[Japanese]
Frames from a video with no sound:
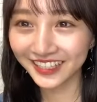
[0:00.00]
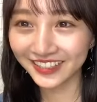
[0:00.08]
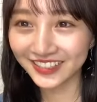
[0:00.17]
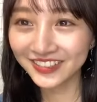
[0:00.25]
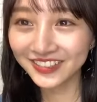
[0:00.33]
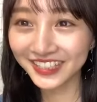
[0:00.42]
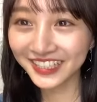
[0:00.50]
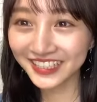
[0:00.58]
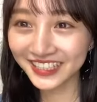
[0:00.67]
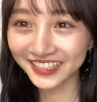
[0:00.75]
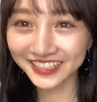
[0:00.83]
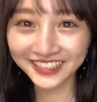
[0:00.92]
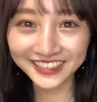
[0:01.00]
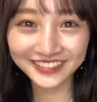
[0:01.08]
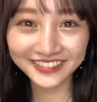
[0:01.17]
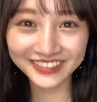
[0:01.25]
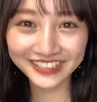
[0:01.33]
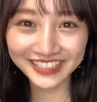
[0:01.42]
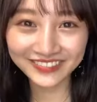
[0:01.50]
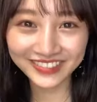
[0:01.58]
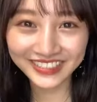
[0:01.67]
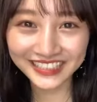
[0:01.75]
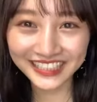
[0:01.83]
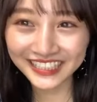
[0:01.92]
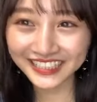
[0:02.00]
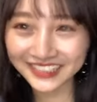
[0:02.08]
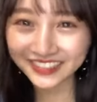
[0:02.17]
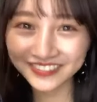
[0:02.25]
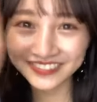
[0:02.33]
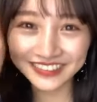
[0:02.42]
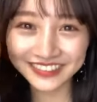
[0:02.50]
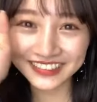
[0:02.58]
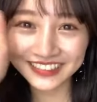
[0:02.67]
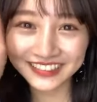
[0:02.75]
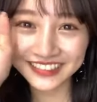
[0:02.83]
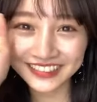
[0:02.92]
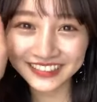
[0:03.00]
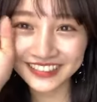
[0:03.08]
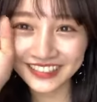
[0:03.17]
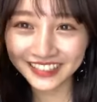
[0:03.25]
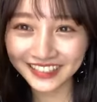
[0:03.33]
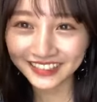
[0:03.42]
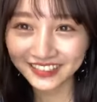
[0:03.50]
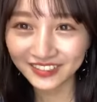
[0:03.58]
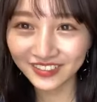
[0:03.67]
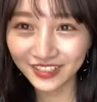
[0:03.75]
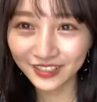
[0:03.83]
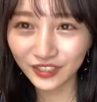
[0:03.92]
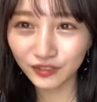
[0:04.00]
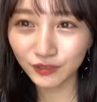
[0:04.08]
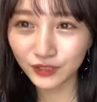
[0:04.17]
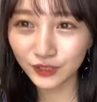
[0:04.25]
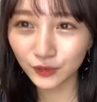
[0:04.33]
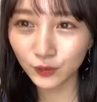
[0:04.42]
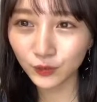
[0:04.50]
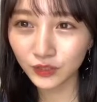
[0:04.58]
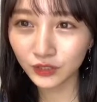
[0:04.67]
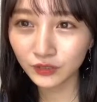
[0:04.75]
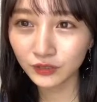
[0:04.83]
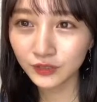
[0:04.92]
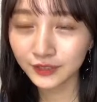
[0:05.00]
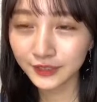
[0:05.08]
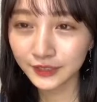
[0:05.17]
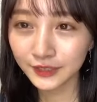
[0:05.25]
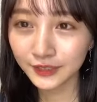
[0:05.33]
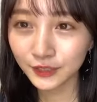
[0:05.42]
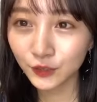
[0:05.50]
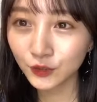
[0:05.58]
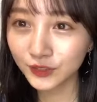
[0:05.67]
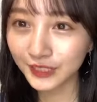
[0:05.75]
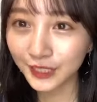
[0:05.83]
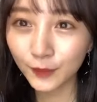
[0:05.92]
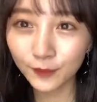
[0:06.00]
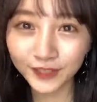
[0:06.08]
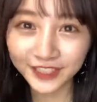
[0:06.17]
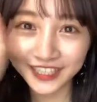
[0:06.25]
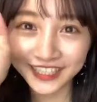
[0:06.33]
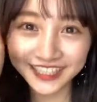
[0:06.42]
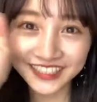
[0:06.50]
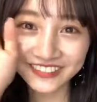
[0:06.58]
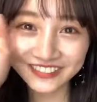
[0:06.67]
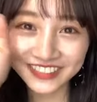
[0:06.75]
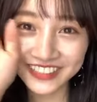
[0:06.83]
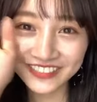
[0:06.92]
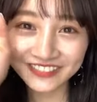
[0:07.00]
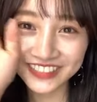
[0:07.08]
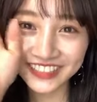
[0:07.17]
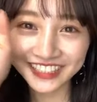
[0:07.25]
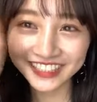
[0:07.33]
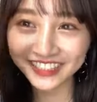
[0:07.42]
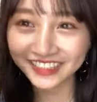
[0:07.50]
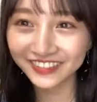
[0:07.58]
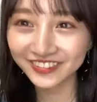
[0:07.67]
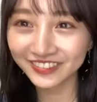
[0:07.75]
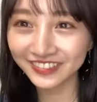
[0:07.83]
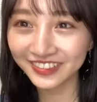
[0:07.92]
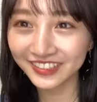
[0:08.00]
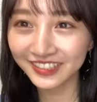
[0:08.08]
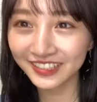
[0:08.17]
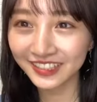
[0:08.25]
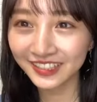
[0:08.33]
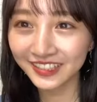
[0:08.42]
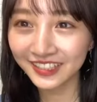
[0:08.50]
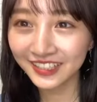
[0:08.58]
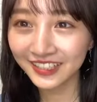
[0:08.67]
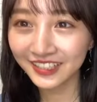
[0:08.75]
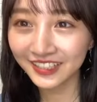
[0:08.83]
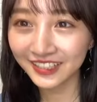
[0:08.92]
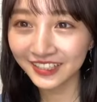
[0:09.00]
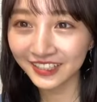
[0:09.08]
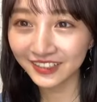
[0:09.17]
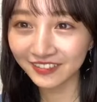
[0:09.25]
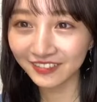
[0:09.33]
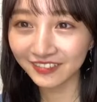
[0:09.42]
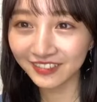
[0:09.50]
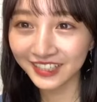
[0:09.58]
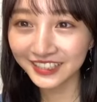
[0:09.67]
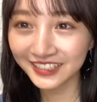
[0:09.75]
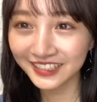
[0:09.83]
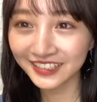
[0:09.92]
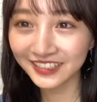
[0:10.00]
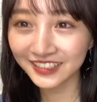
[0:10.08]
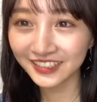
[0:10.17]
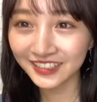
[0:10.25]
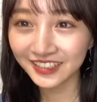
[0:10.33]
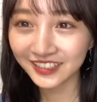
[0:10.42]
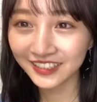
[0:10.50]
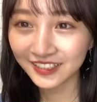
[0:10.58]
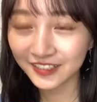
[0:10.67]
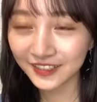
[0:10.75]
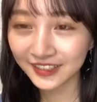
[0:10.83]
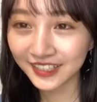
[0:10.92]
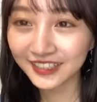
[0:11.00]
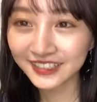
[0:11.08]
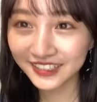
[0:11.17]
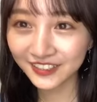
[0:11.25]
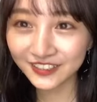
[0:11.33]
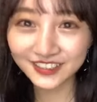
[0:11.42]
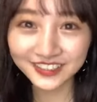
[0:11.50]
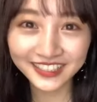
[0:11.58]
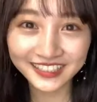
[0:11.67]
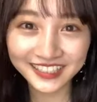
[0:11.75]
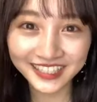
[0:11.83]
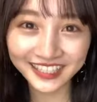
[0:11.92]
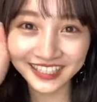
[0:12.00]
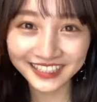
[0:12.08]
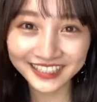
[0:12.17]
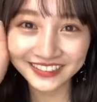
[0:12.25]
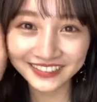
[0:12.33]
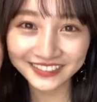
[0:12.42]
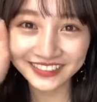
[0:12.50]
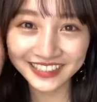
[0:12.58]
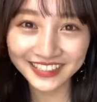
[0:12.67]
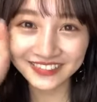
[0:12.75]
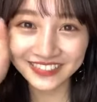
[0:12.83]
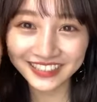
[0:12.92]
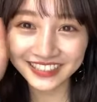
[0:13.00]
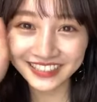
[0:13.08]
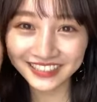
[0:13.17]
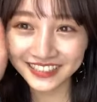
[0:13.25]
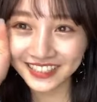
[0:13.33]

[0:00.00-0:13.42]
えっと10位大ちゃんありがとうございますありがとうちょっと携帯が売れちゃうごめんね9位カノピありがとうございますありがとうえっ、ー、と8位高槻のすいやさんありがとうございます